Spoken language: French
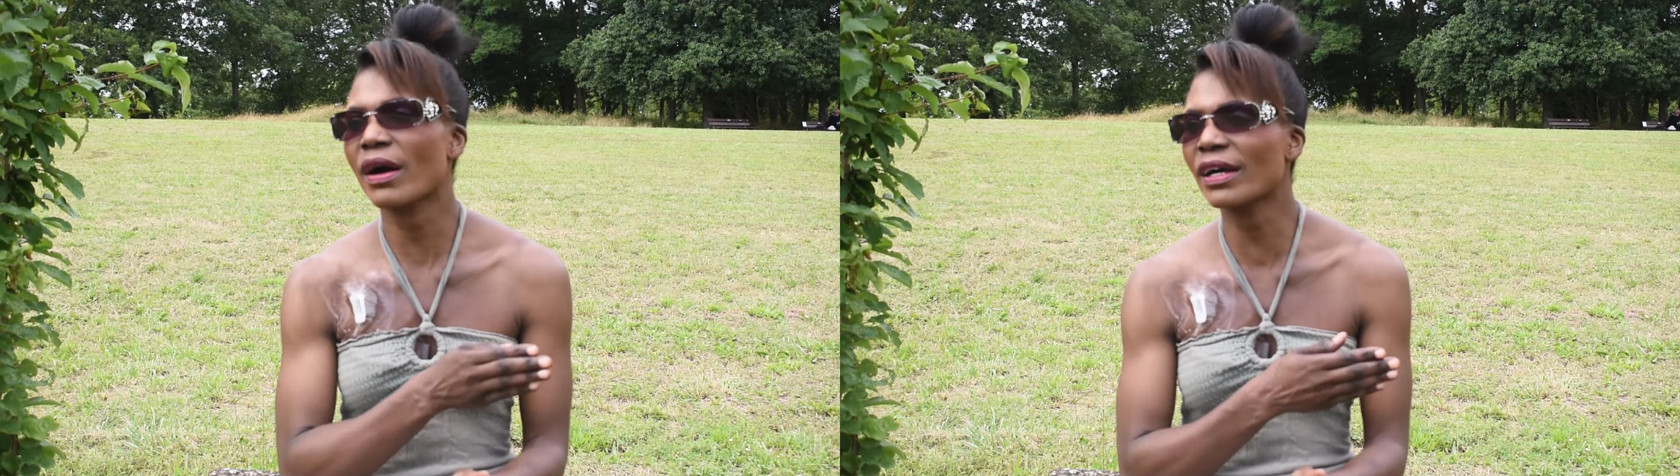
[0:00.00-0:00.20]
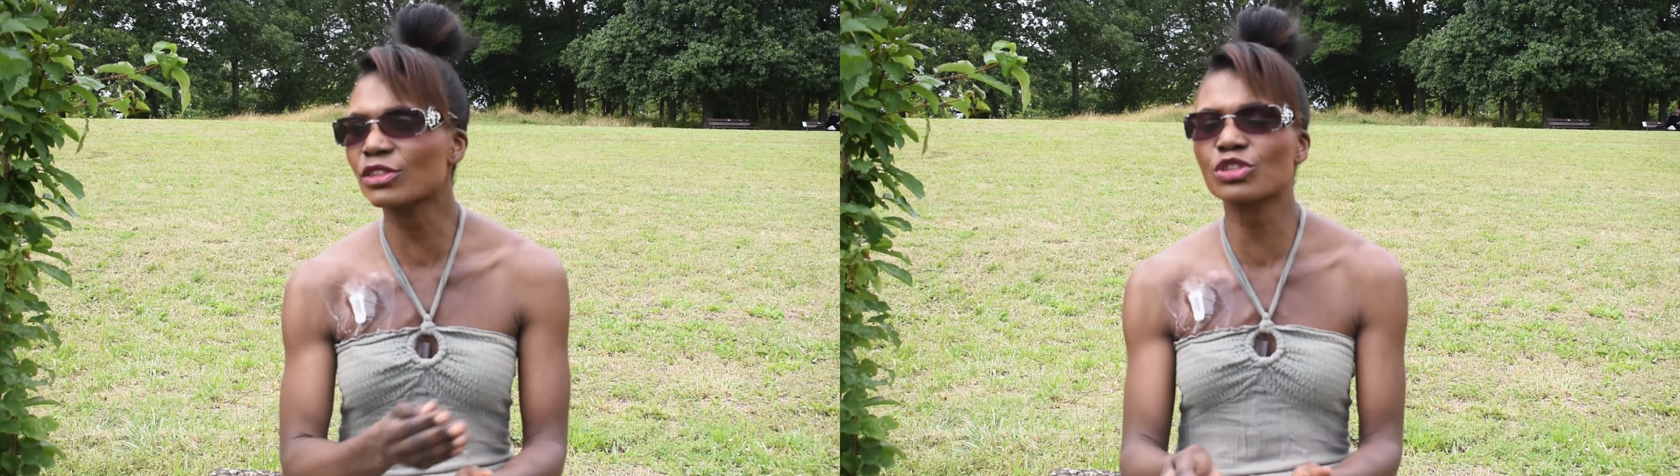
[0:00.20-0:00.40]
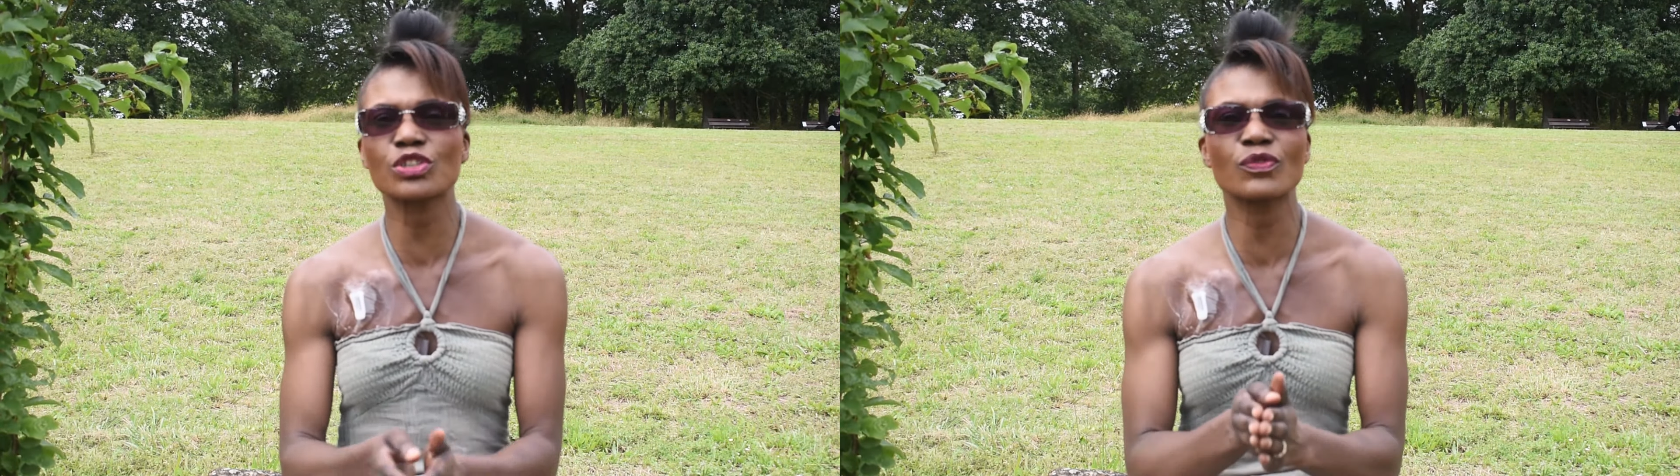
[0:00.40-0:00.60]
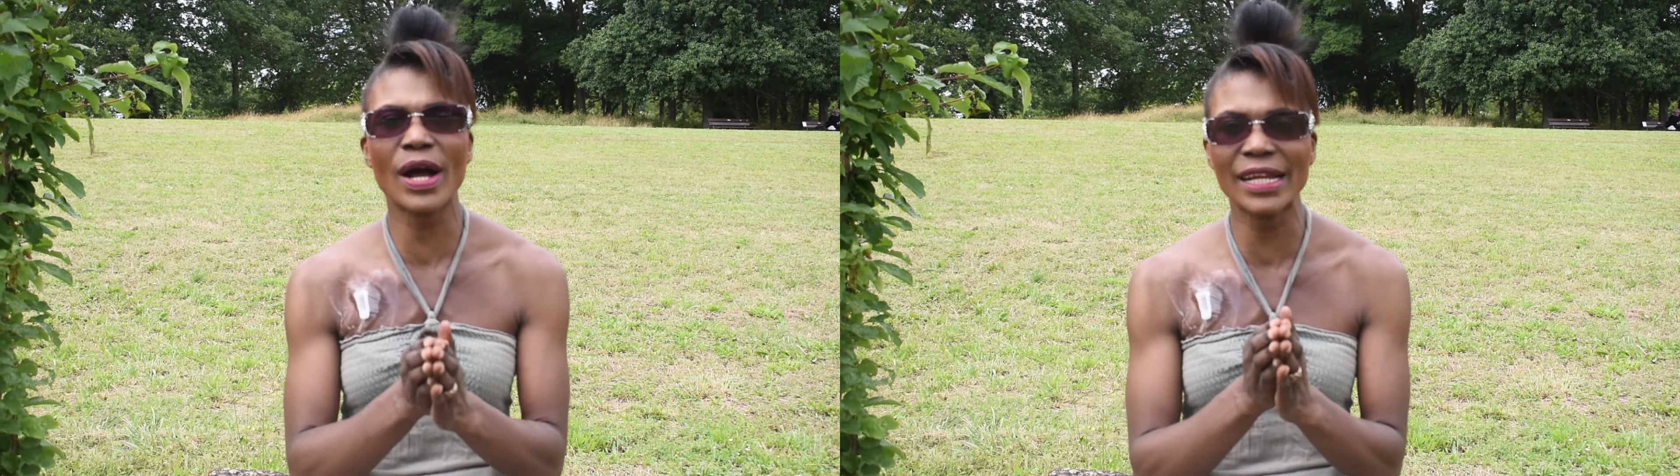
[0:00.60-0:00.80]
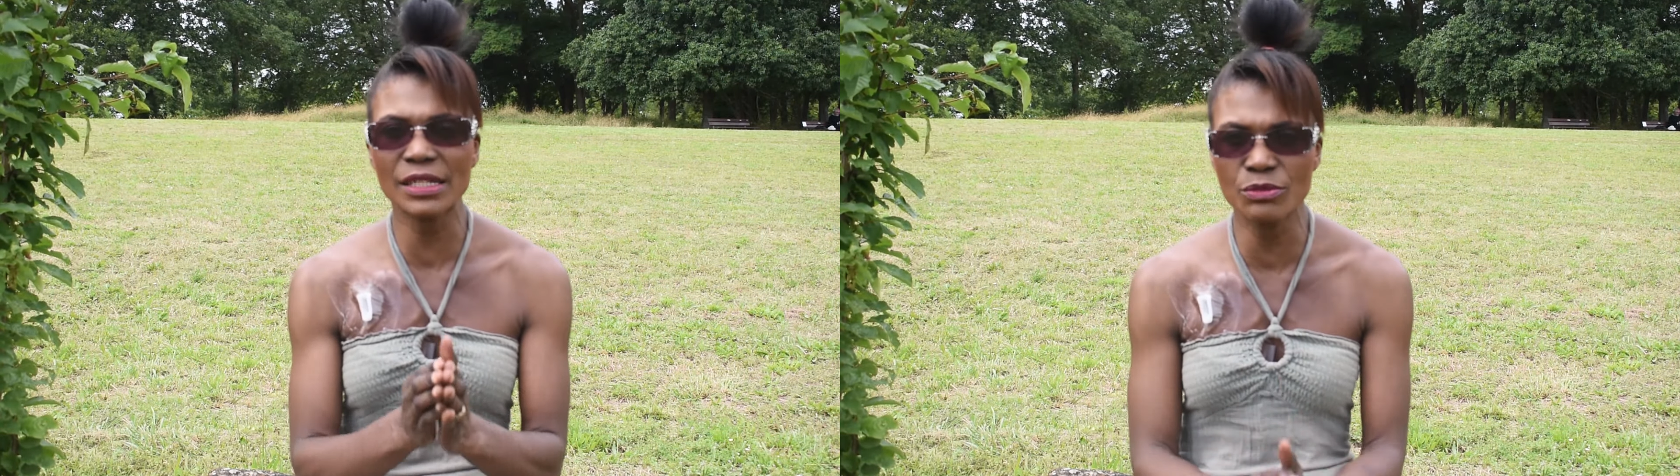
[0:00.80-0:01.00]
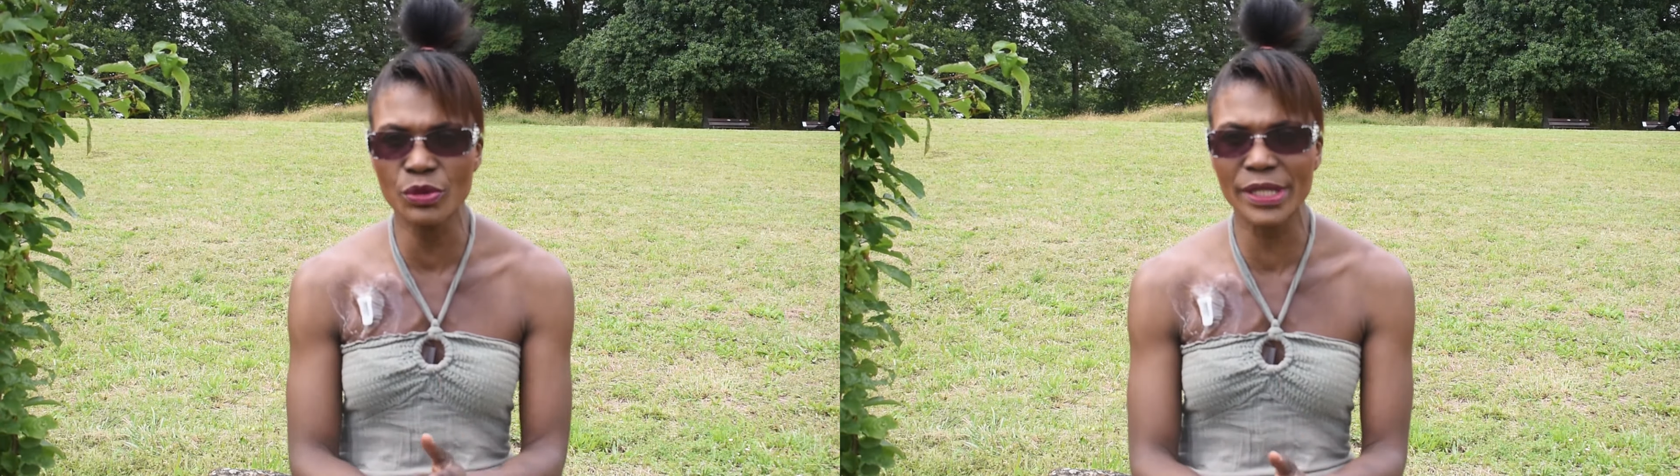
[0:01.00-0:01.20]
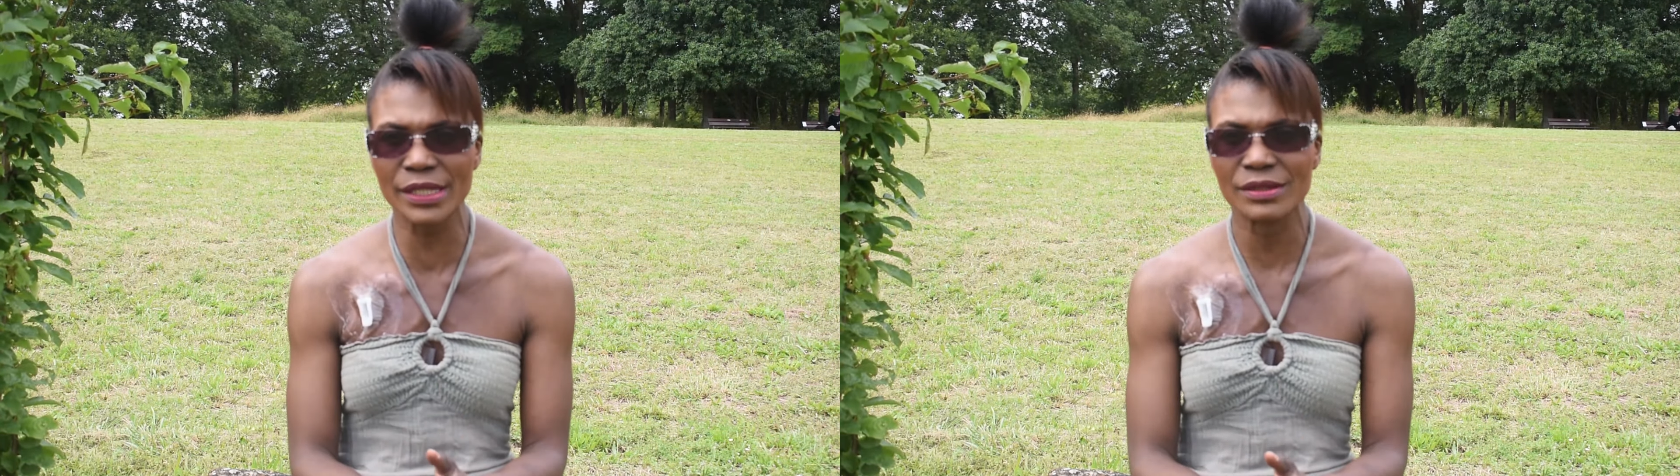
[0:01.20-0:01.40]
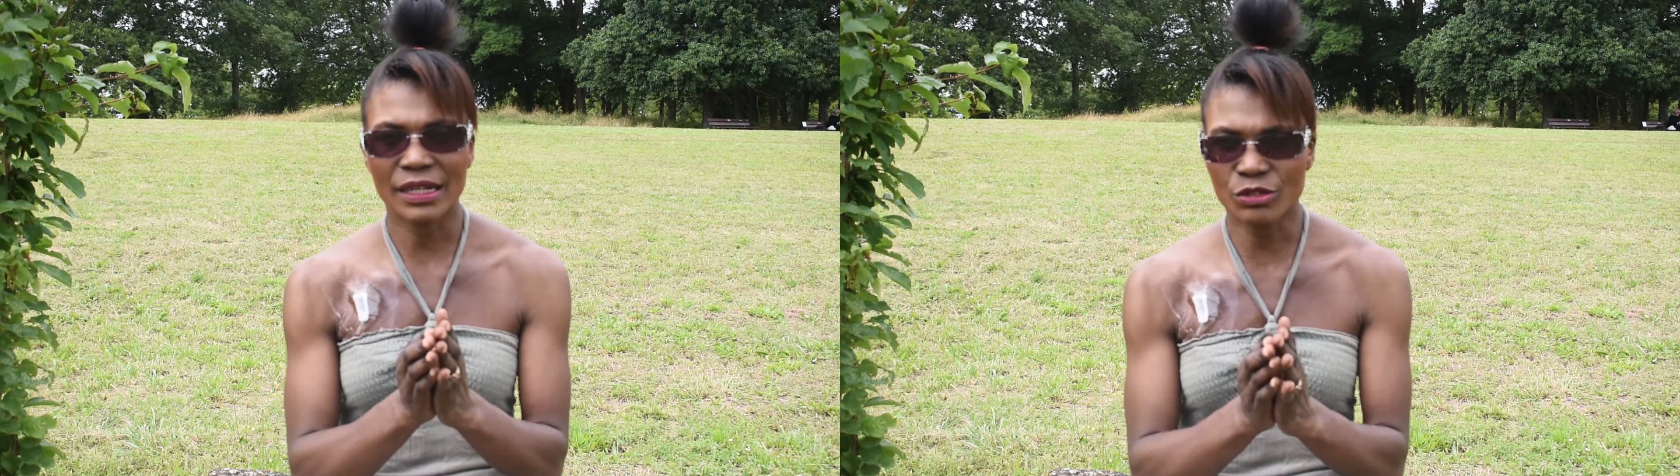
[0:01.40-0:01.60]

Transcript: rentrez chez vous, allez mourir